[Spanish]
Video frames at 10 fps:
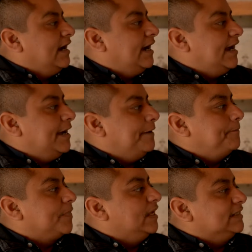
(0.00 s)

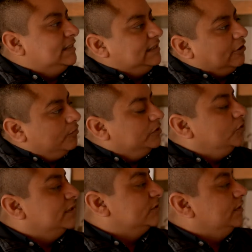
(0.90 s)
Ah, te
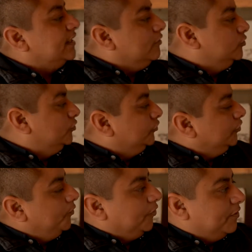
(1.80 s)
comento que es una
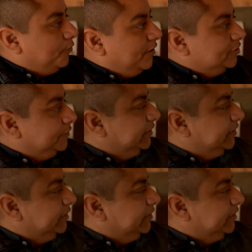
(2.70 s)
reconstrucción porque puedes